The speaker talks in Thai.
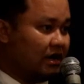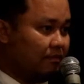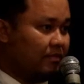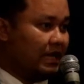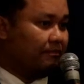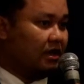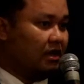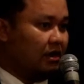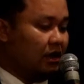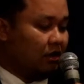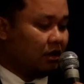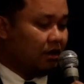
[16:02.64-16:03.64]
ในระเบียบ
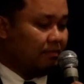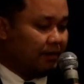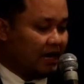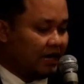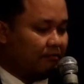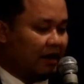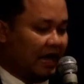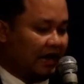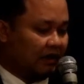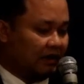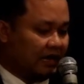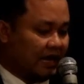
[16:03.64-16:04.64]
แล้วก็มีพละกำลัง
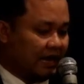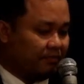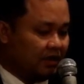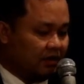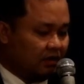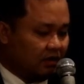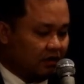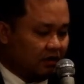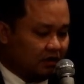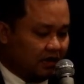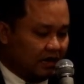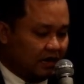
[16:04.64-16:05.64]
นะครับ
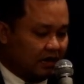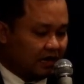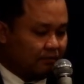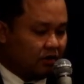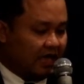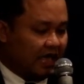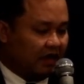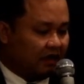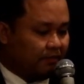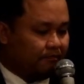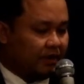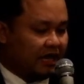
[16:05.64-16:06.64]
กระบวนแห่
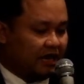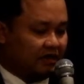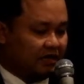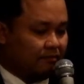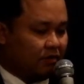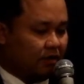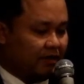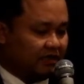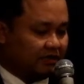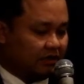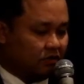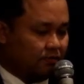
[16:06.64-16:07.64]
ก็เปลี่ยนอย่างที่บอกเปลี่ย
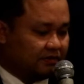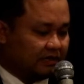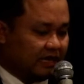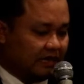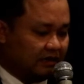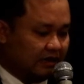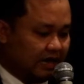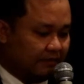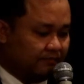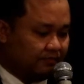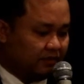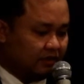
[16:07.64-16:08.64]
นจากรูปสัตว์นะค
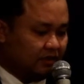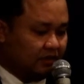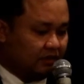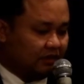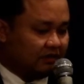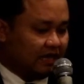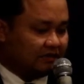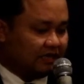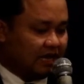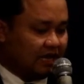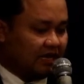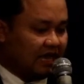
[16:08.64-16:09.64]
รับ ตั้งแต่รัช
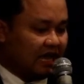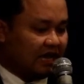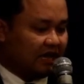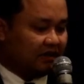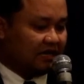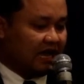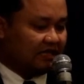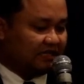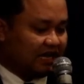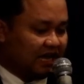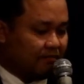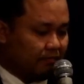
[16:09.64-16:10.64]
กาลที่ 5 ทหาร
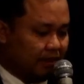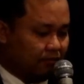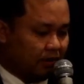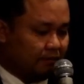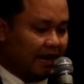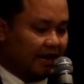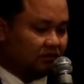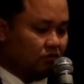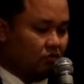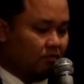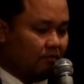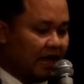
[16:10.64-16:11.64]
จะเข้ามามีบทบาท
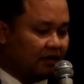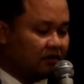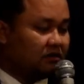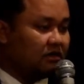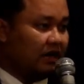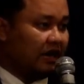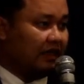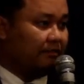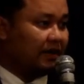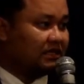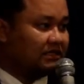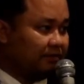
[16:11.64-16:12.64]
สูงมากขึ้นใน
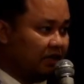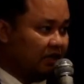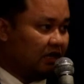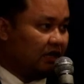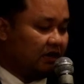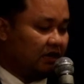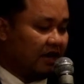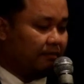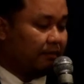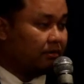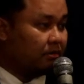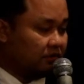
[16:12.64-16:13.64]
พระราชพิธีใน
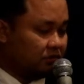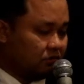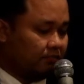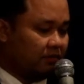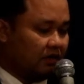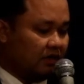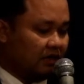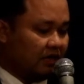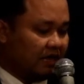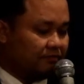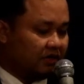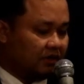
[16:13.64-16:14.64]
พระบรมศพ
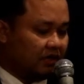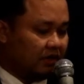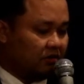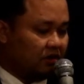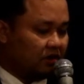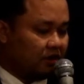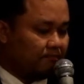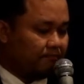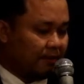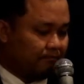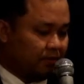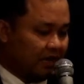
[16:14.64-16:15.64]
นะครับจะเกี่ยวเนื่องก็
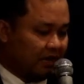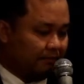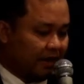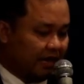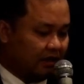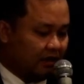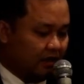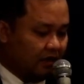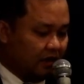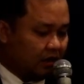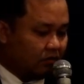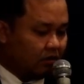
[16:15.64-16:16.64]
ปรับเปลี่ยนไป
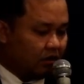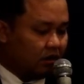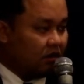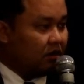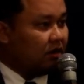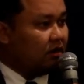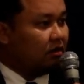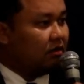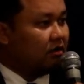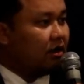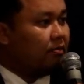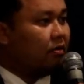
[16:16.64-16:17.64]
แล้วก็
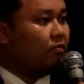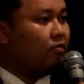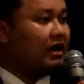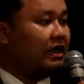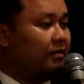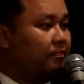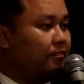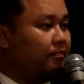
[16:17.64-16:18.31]
เราพบว่าใน